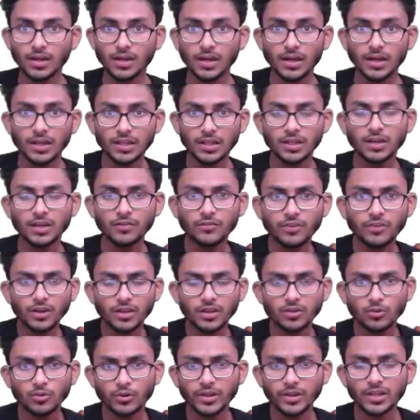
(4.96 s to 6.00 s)
হ্যালো
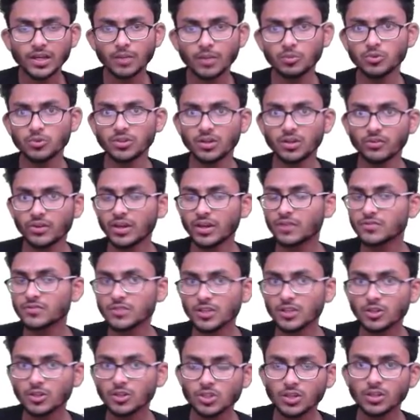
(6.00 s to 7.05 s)
এভরিওয়ান ওয়েলকাম টু দ্য ওয়ে অফ
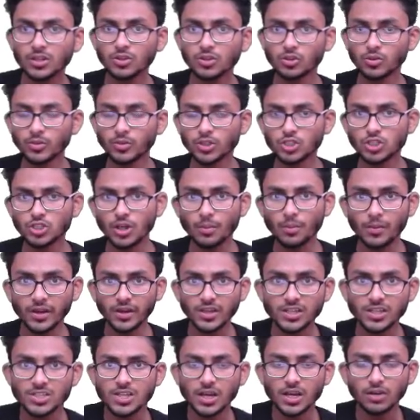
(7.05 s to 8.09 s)
সলিউশন তোমাদের
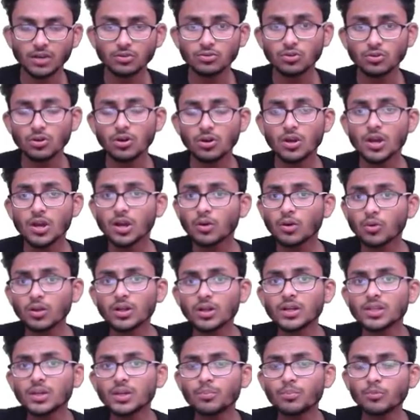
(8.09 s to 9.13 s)
সবাইকে স্বাগত
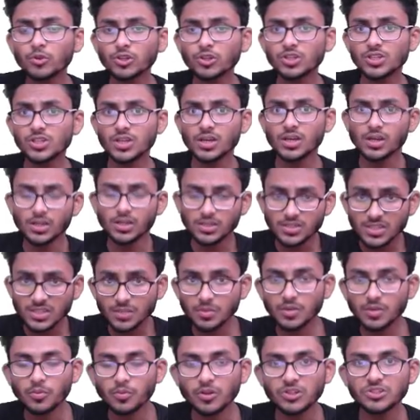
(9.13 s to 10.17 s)
কলকাতা পুলিশে
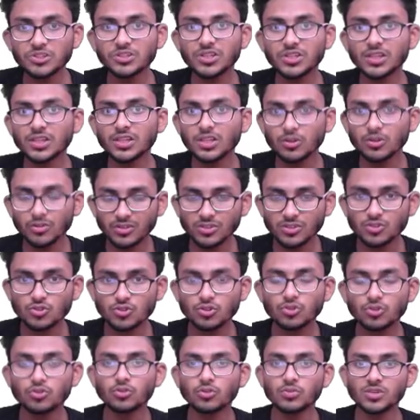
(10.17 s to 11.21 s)
সিভিক ভলেন্টিয়ার নিয়োগের
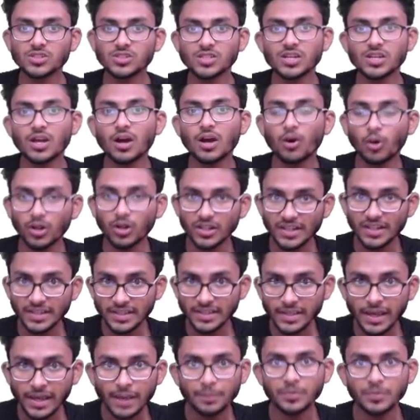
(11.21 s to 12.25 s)
জন্য তোমরা যারা
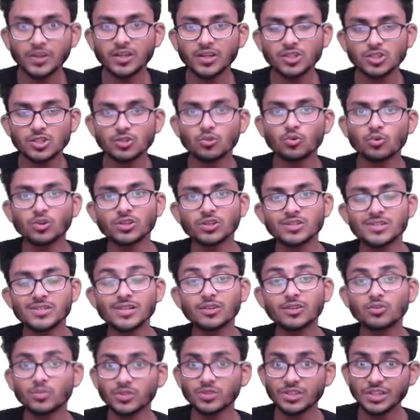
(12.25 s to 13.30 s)
অনলাইনে অ্যাপ্লিকেশন
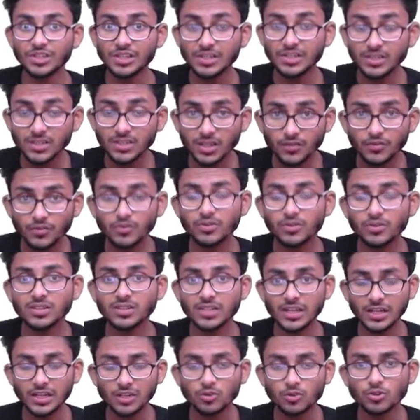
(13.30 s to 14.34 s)
করেছিলে তোমাদের ইন্টারভিউয়ের
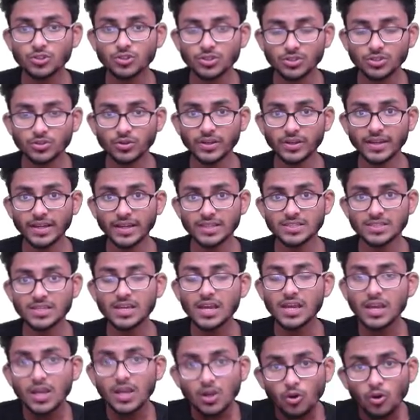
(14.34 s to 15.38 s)
ডেট ঘোষিত হয়ে গেছে
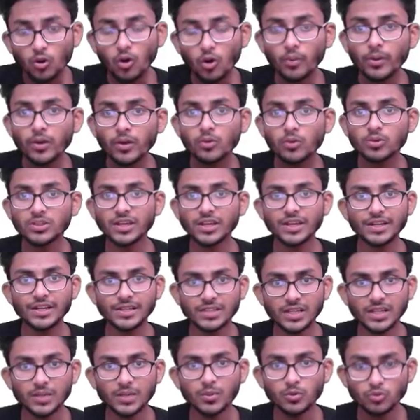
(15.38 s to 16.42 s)
কবে কোথায়
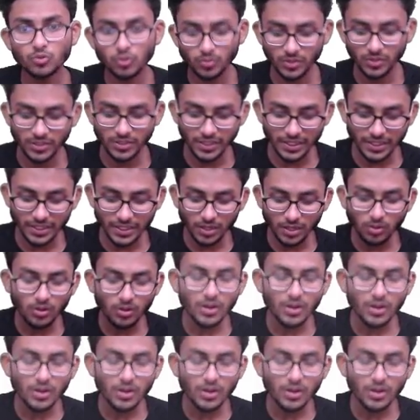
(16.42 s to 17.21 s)
ইন্টারভিউ তোমরা দেখে নাও